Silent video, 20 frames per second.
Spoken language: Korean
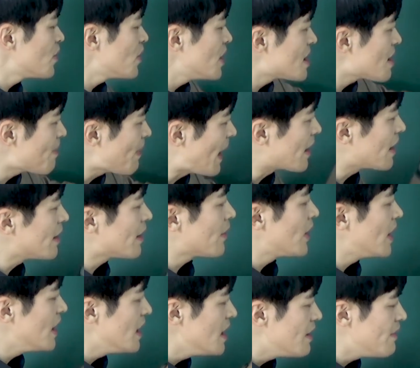충분히 이제 봤기
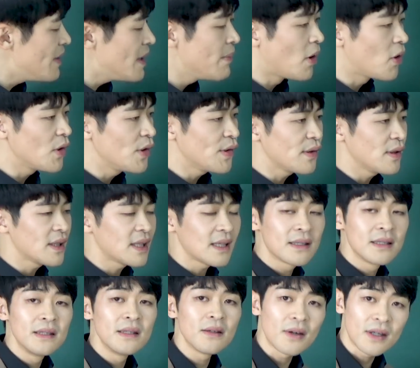때문에 이미 머릿속에 다
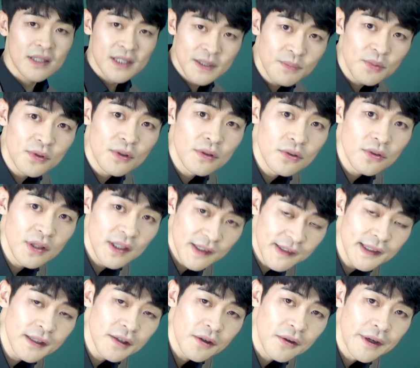들어가신 분들도
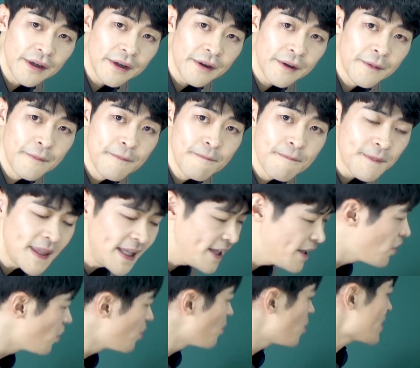있을 거예요. 근데
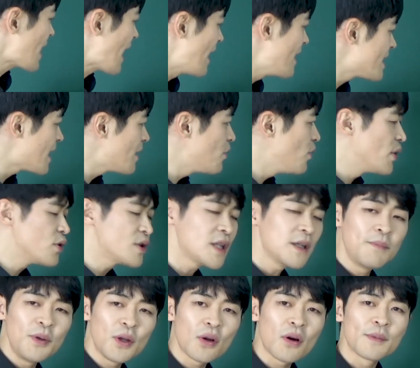이걸 뭐 달달
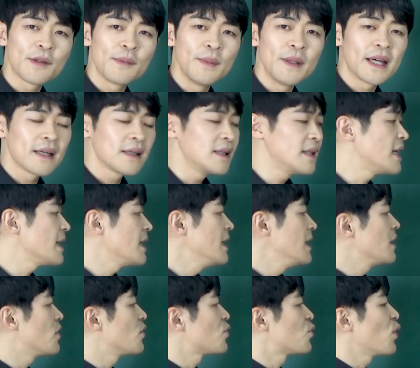외우실 필요 없습니다. 그냥
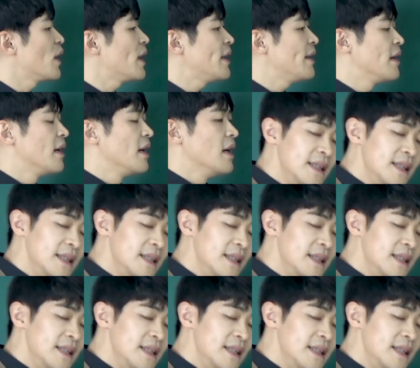이것 또한